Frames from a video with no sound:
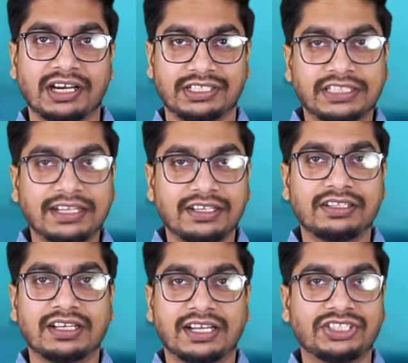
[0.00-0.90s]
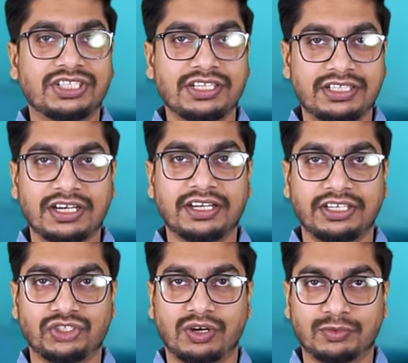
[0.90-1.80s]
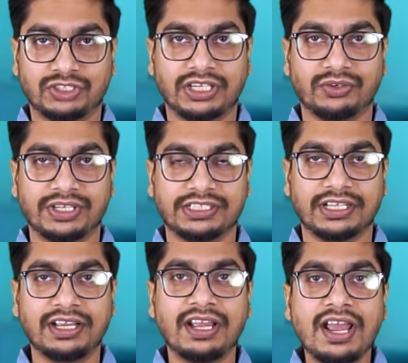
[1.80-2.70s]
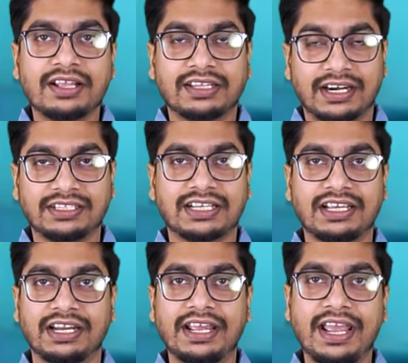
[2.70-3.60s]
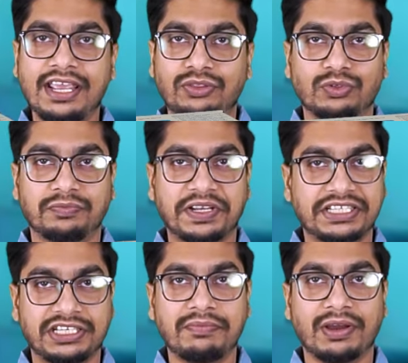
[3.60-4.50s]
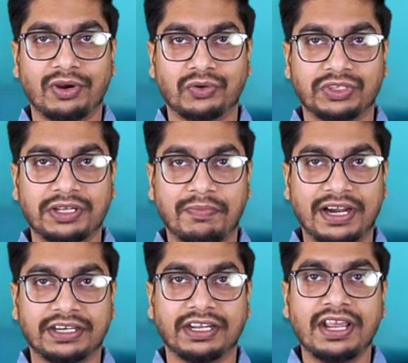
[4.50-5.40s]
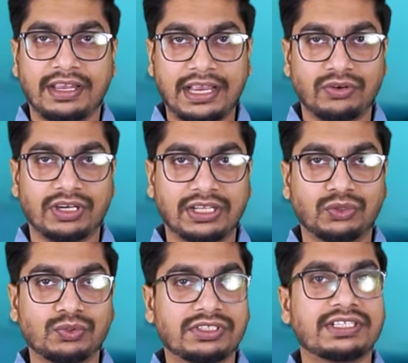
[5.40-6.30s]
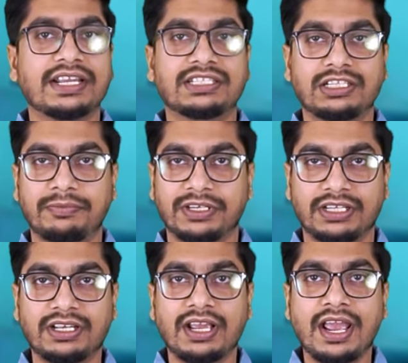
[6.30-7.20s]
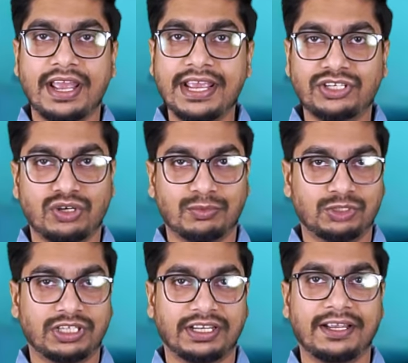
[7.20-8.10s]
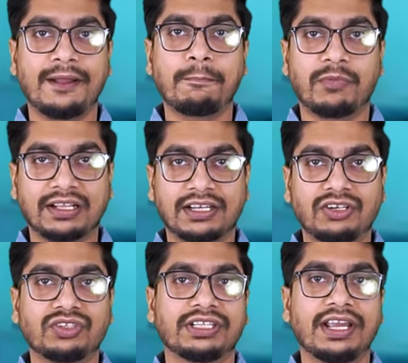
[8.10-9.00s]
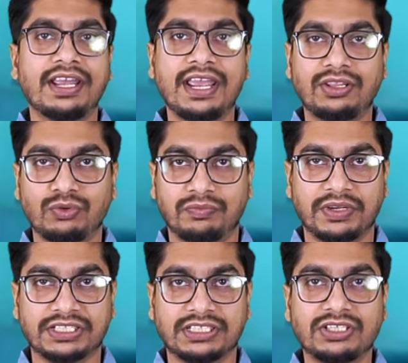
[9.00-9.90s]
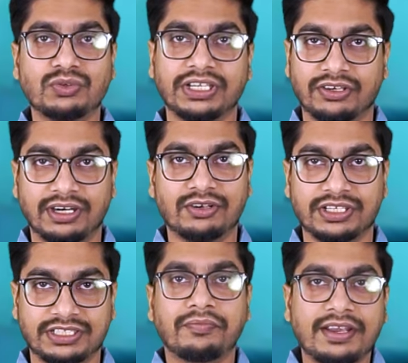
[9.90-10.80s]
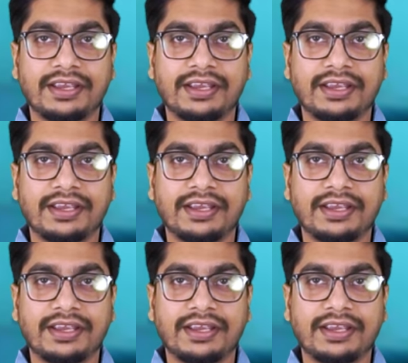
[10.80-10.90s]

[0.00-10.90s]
জানে যাদের দাঁত শিশিরা নিয়ে সমস্যা রয়েছে তারা চাইলে এই টুথপেস্টটি ব্যবহার করতে পারেন কেননা টুথ সেন্সিটিভিটি এই সমস্যাকে প্রাধান্য দিয়ে এই টুথপেস্টটি তৈরি করা হয়েছে